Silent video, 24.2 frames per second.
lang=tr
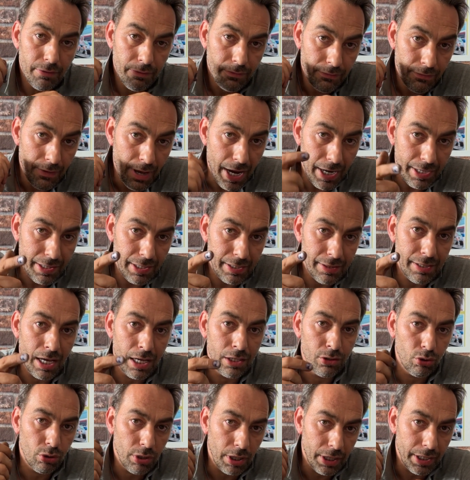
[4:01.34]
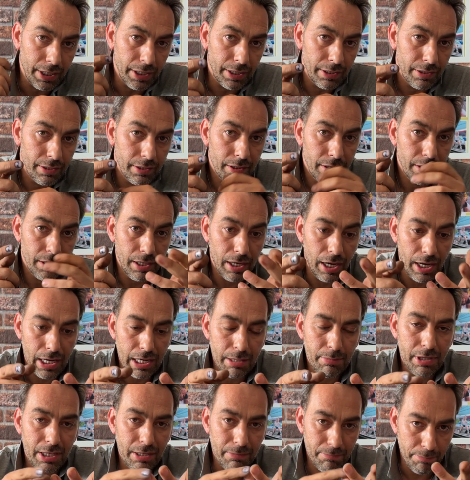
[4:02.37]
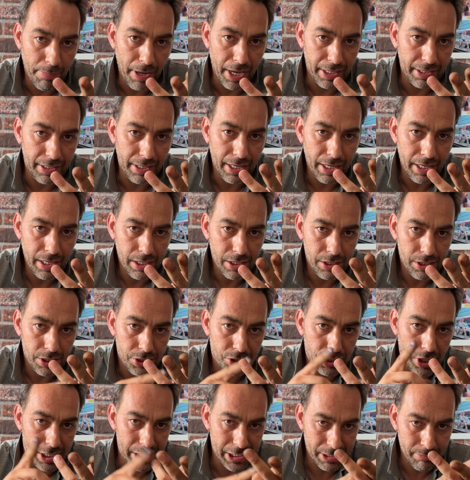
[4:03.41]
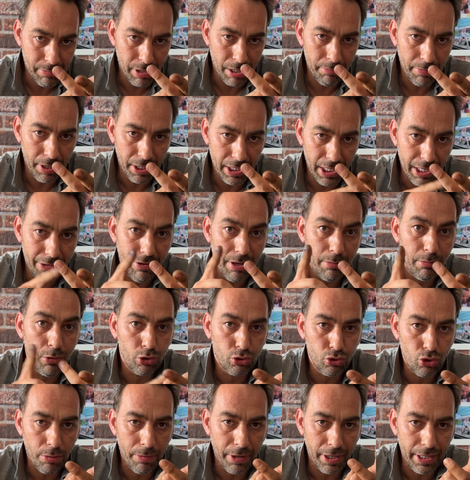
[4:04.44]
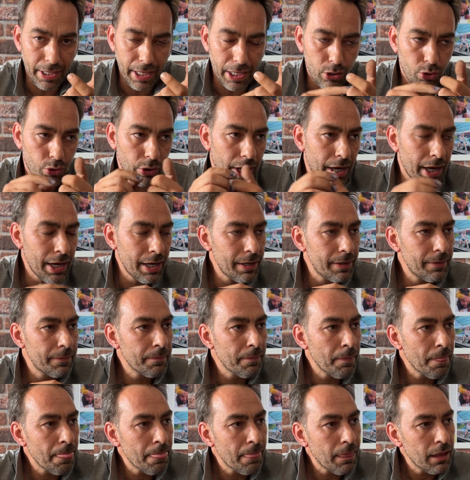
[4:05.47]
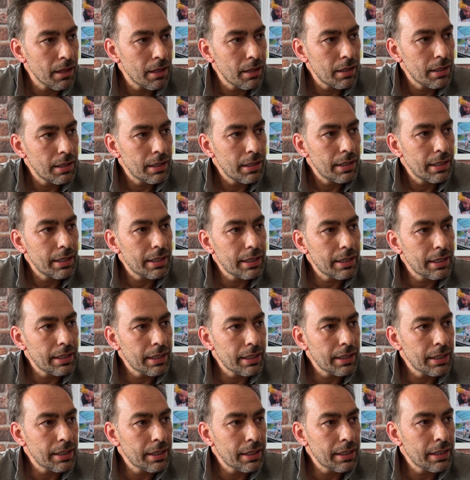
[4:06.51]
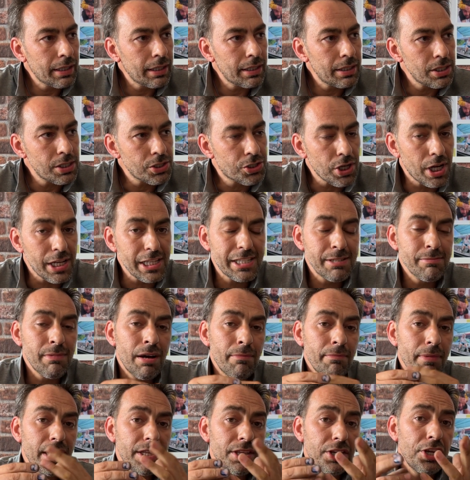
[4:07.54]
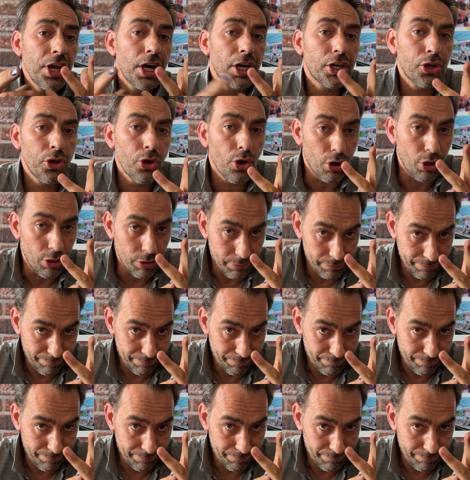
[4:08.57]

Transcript: verdiğinden dolayı arabanın beynine, şanzıman beynine ve motor beynine, EQ'ya e, şanzıman beynini yakıyor.